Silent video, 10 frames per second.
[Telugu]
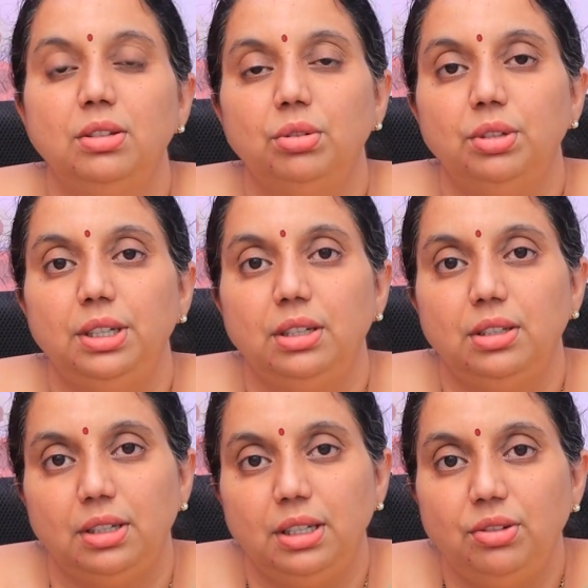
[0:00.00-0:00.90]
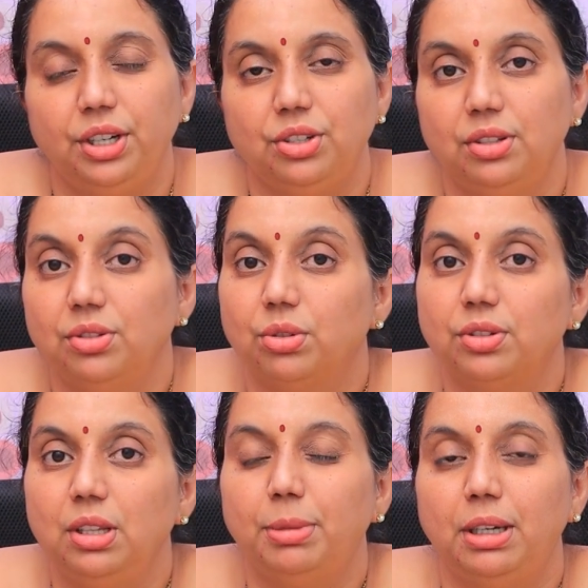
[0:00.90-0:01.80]
సో ఈ ఇన్ఫెక్షన్స్కి
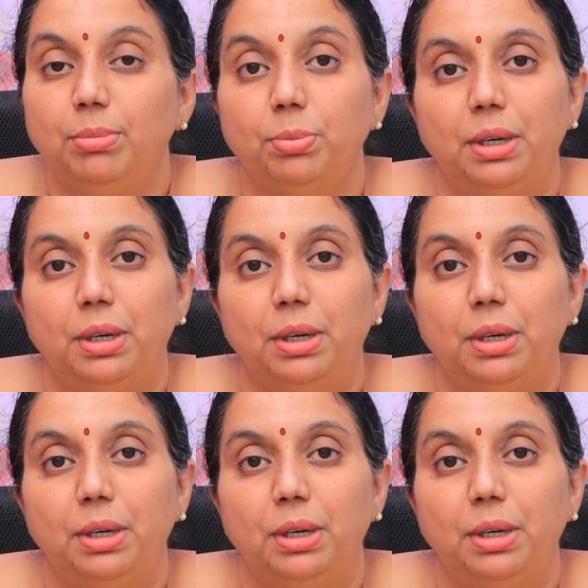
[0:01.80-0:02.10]
వస్తే మనము